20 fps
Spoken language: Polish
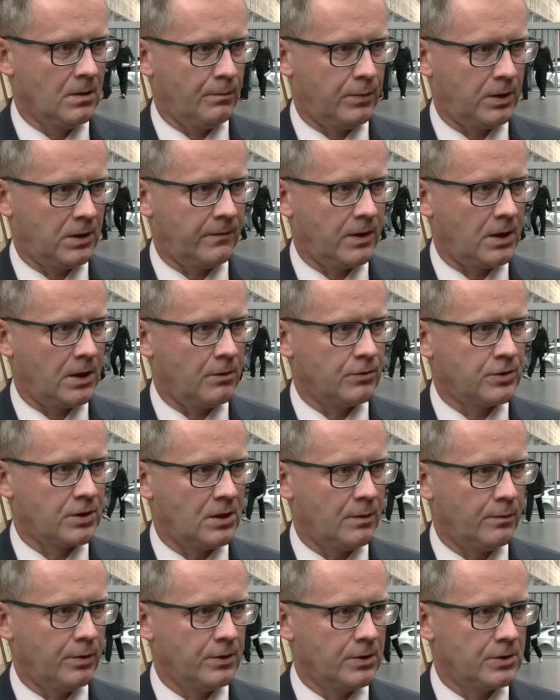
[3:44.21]
pojawiają się
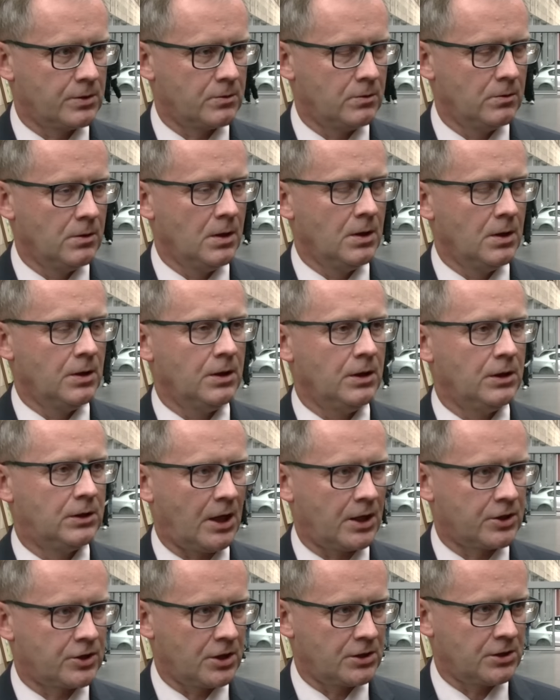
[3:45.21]
na boisku i
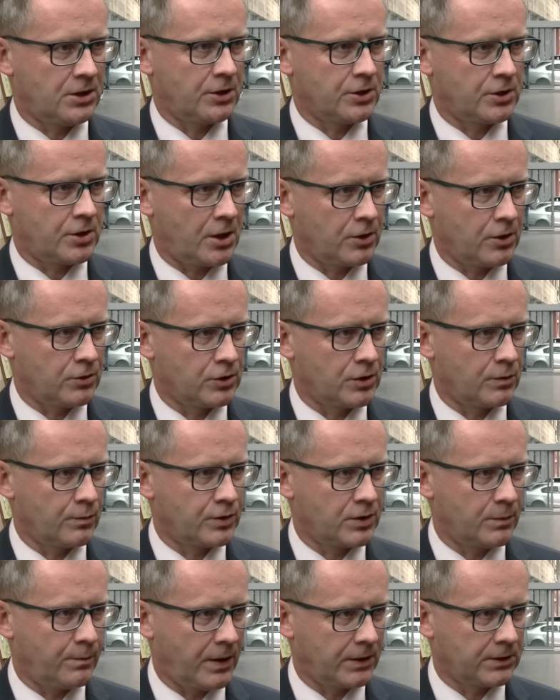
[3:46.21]
także zdarzają się
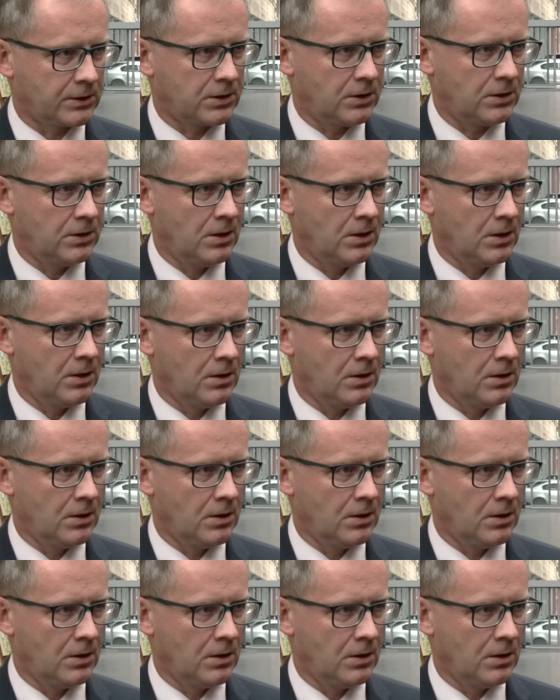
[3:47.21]
przypadki